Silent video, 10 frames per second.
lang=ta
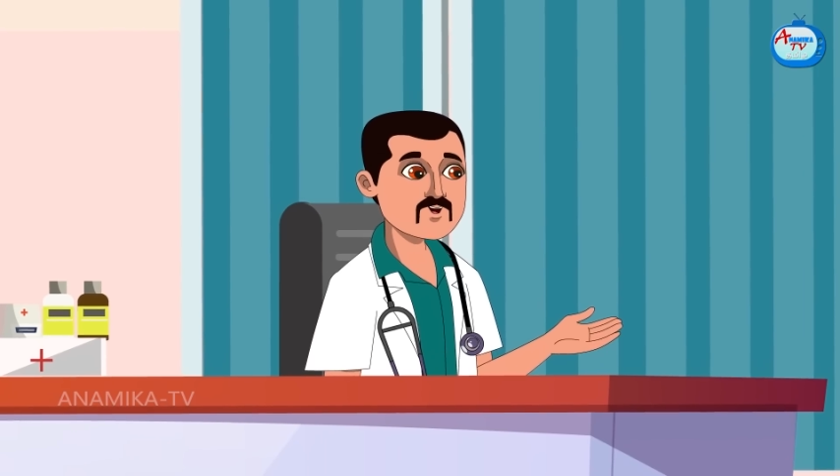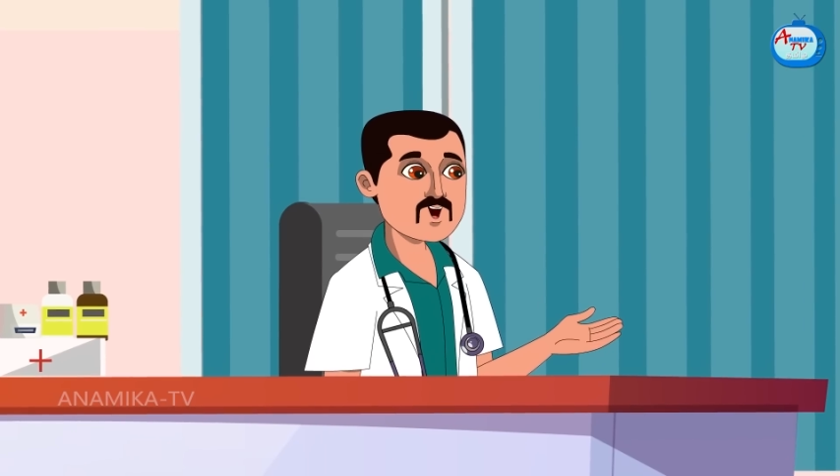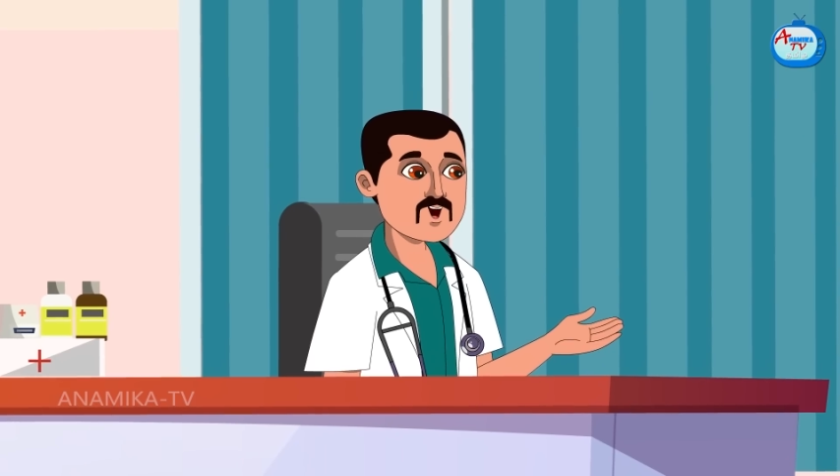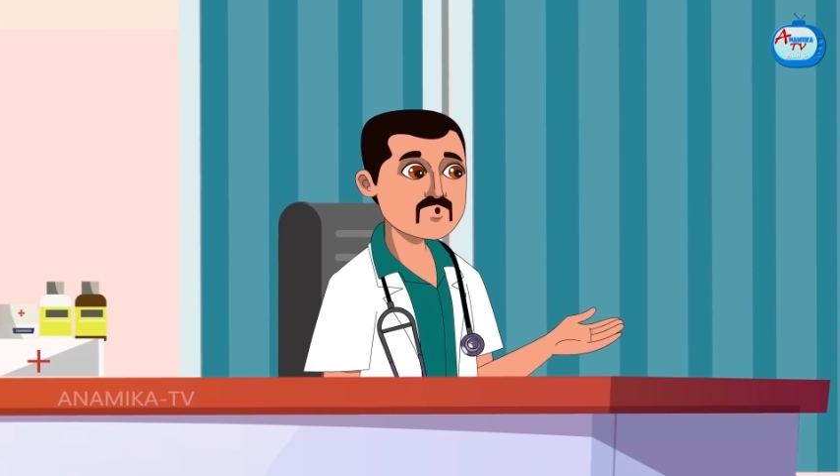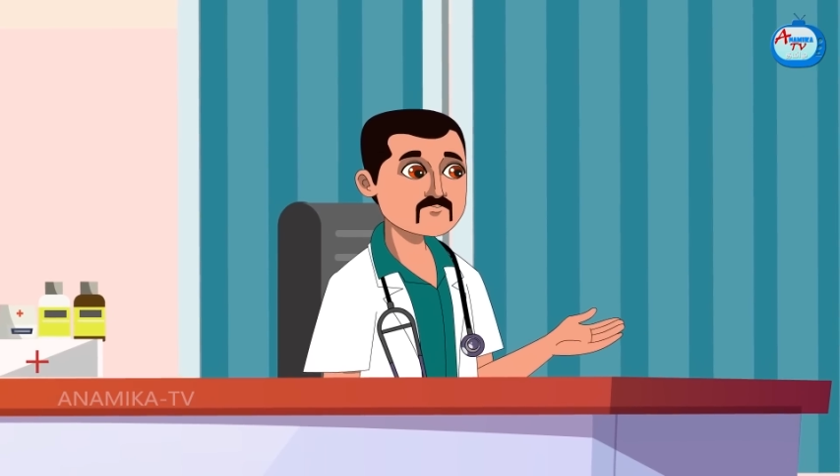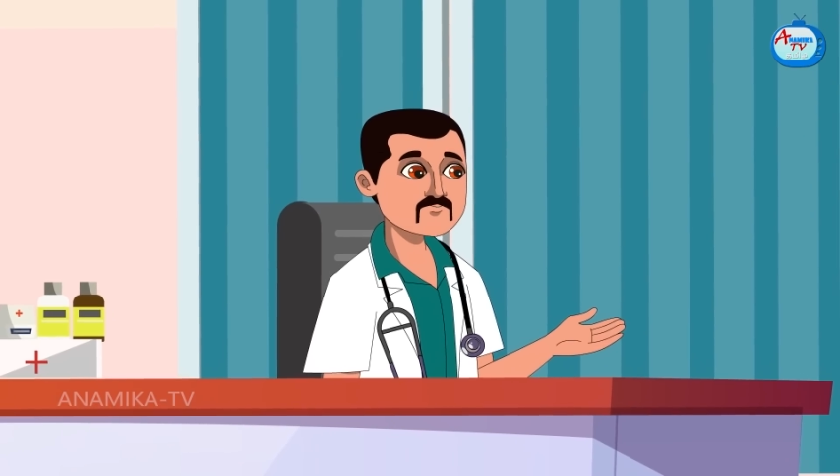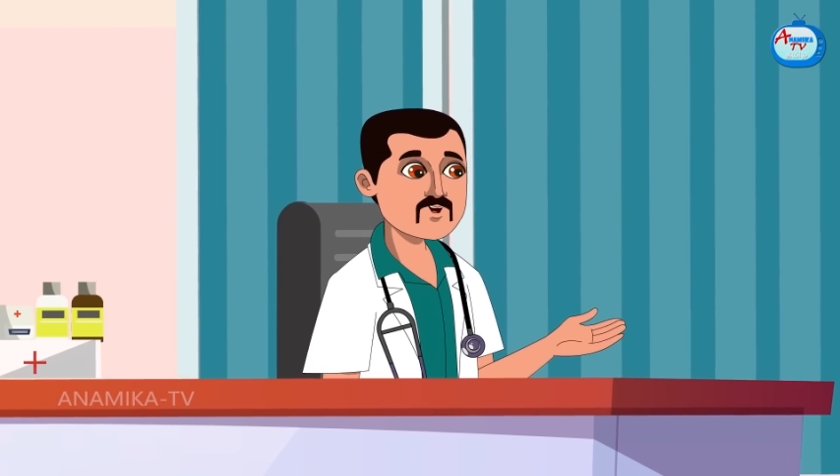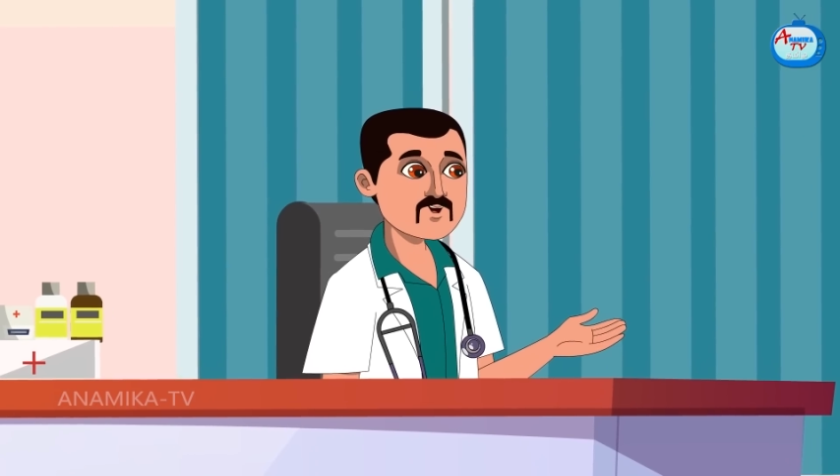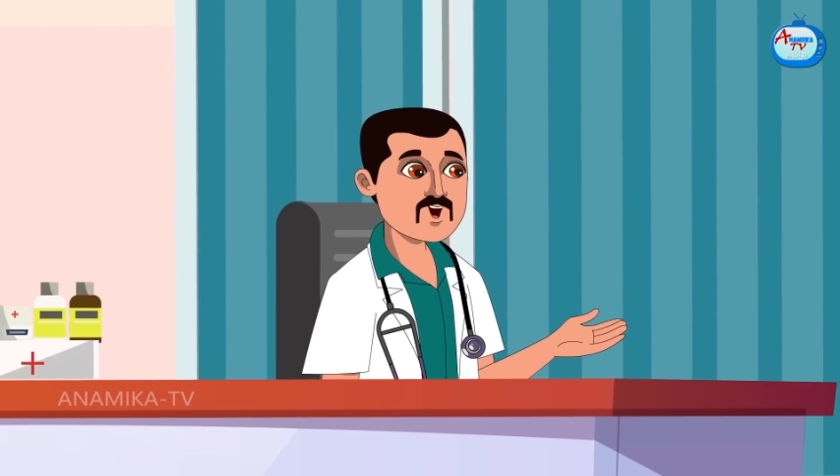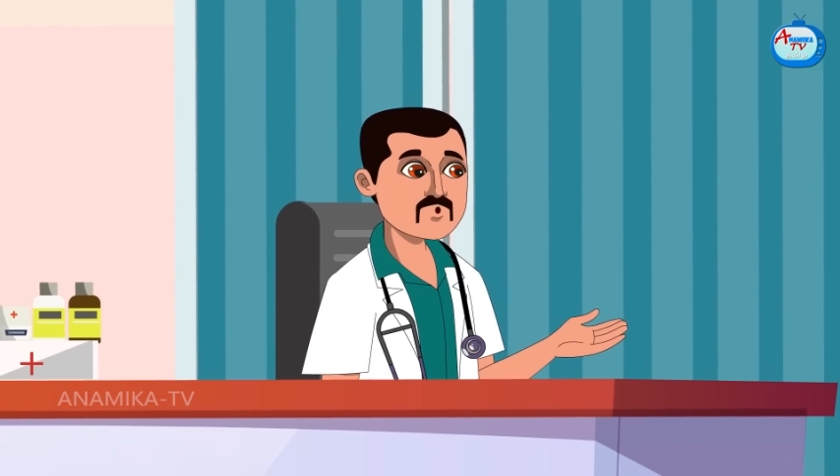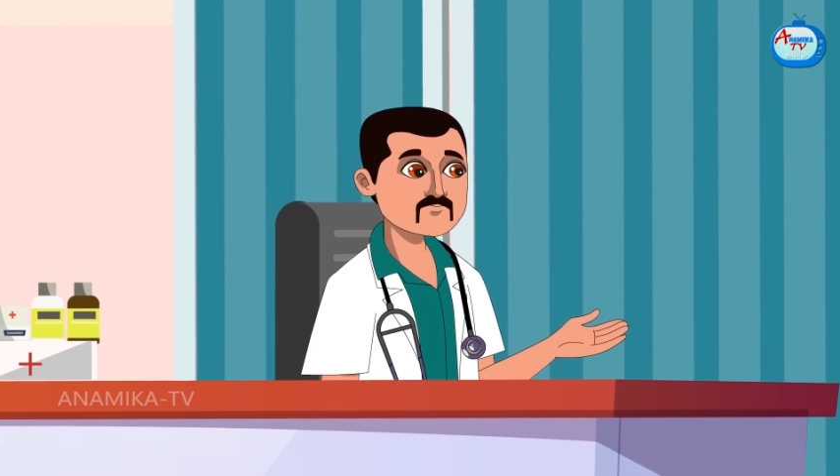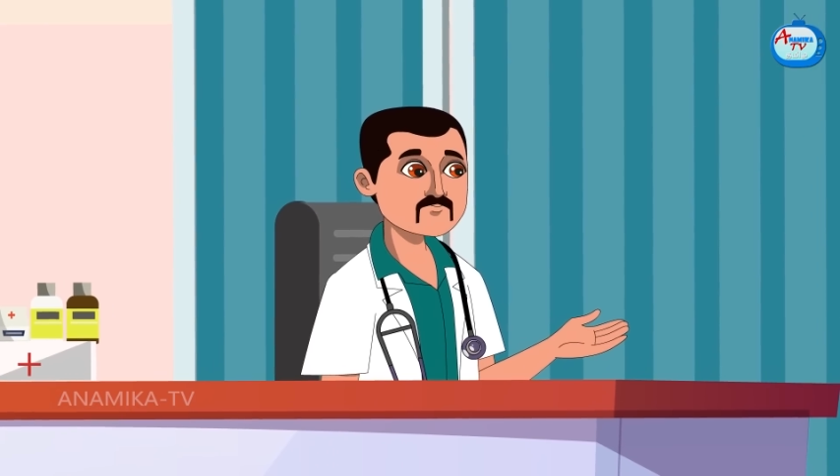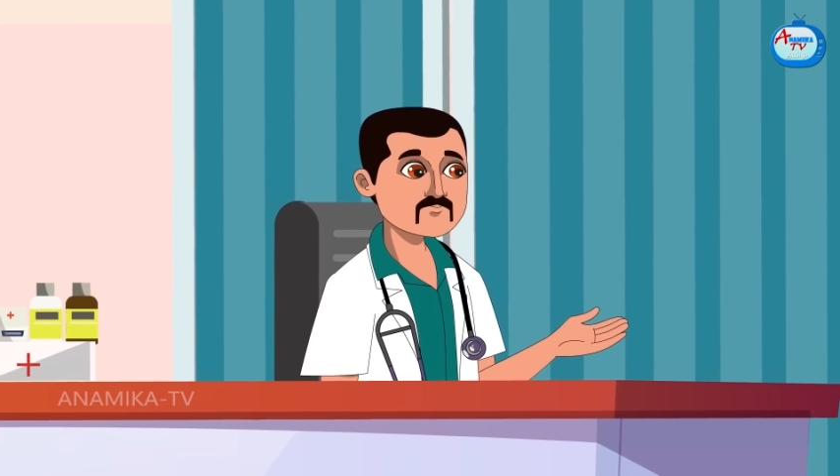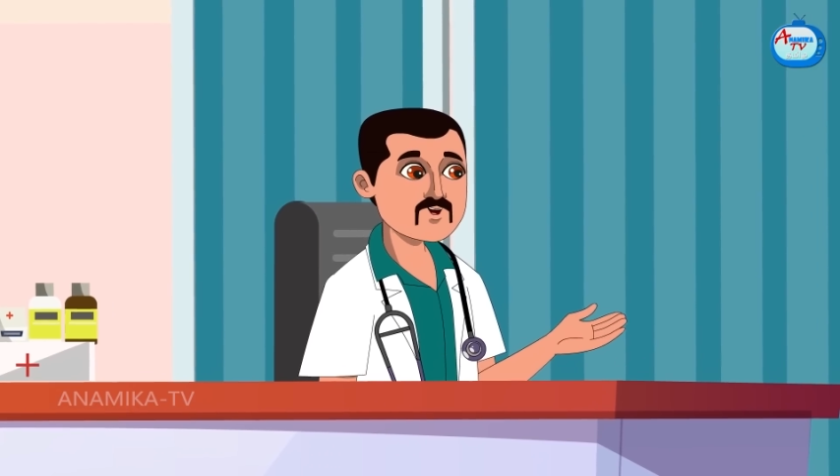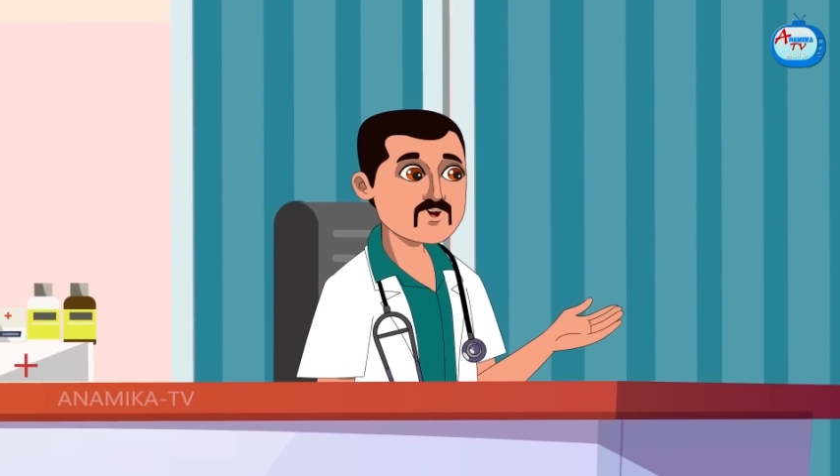பண்ணாலும் ஏது பண்ணாலும்